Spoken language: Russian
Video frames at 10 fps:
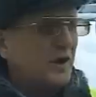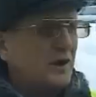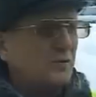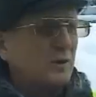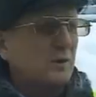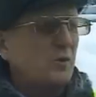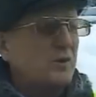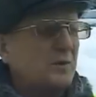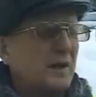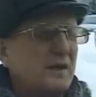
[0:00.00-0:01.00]
действует
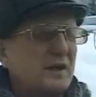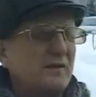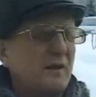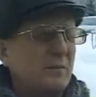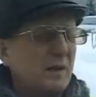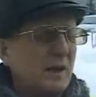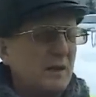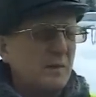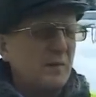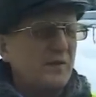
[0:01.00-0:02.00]
муниципальная целевая
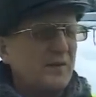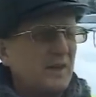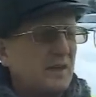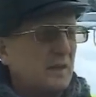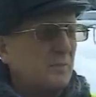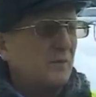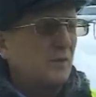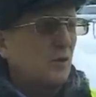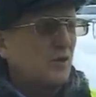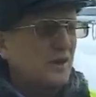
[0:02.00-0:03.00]
программа профилактика
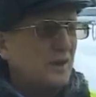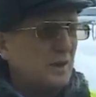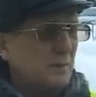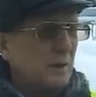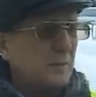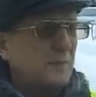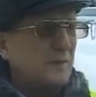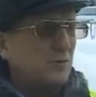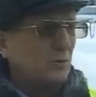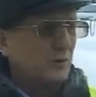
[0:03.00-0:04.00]
правонарушений и борьба с
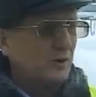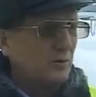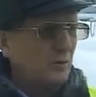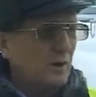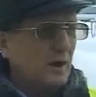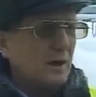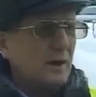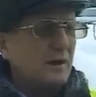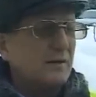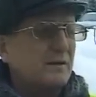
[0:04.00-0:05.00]
преступностью.
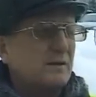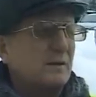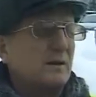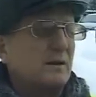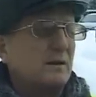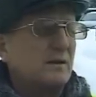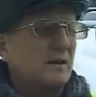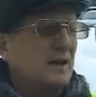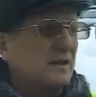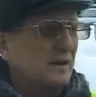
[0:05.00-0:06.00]
И э,
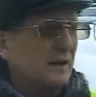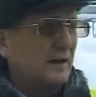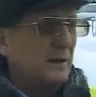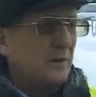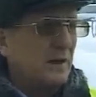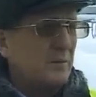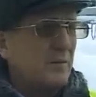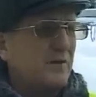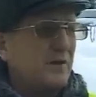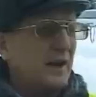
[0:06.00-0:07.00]
согласно этой
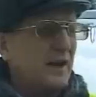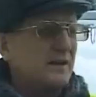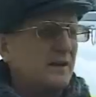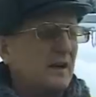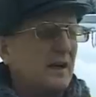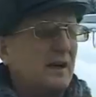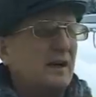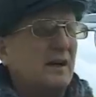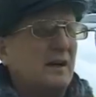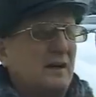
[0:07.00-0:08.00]
программы выделяется на
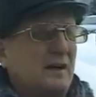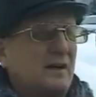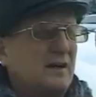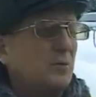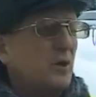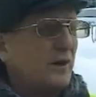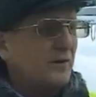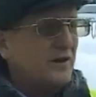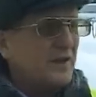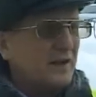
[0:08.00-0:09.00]

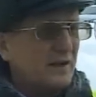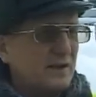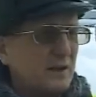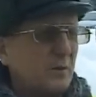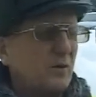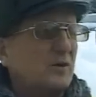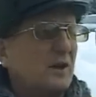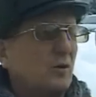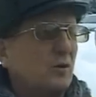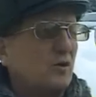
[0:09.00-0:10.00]
стимулирование деятельности дворовых
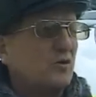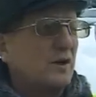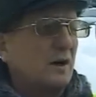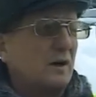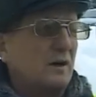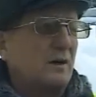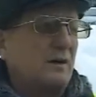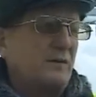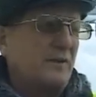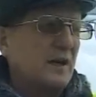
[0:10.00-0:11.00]
народных дружин
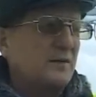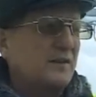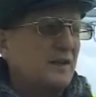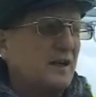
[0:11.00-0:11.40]
э, финансовые